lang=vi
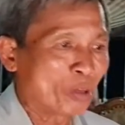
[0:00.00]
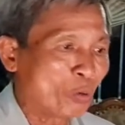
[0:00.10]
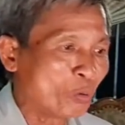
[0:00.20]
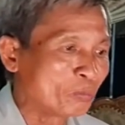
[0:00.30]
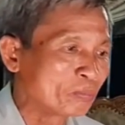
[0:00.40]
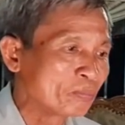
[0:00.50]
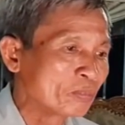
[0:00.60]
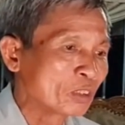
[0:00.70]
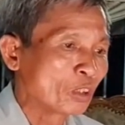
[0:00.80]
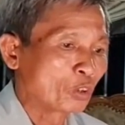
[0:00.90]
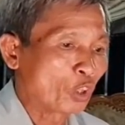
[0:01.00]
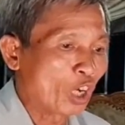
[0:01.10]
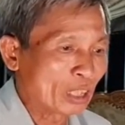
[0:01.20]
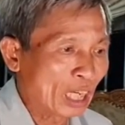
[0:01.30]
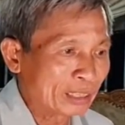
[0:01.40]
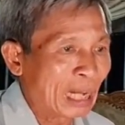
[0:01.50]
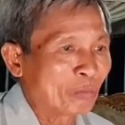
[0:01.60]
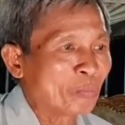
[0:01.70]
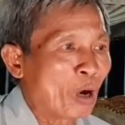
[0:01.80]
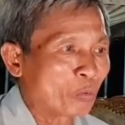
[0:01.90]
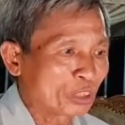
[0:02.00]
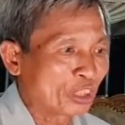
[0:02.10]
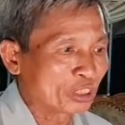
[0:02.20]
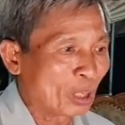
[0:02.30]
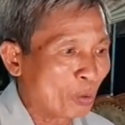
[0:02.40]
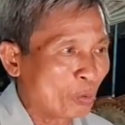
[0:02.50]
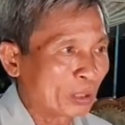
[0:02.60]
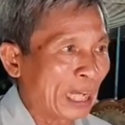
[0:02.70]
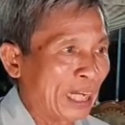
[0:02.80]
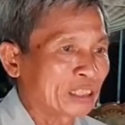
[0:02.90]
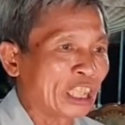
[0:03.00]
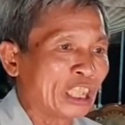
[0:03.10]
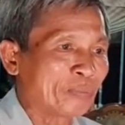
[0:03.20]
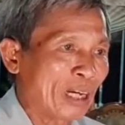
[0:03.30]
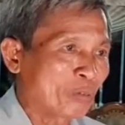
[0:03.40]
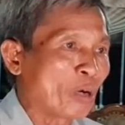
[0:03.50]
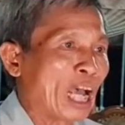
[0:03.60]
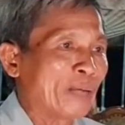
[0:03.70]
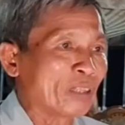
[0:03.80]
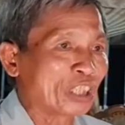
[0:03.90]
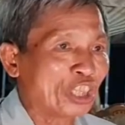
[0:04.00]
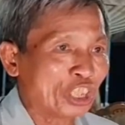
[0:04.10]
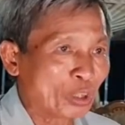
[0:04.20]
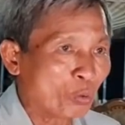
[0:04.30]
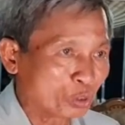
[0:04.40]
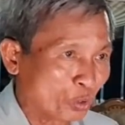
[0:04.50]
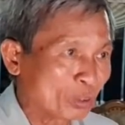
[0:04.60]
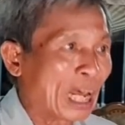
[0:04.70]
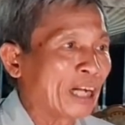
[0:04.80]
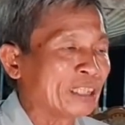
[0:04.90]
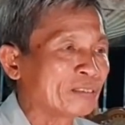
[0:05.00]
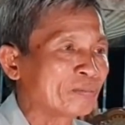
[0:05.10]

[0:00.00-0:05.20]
phu cho nên đồng một trường tu kẻ thì phát huệ mà người ngu suốt đời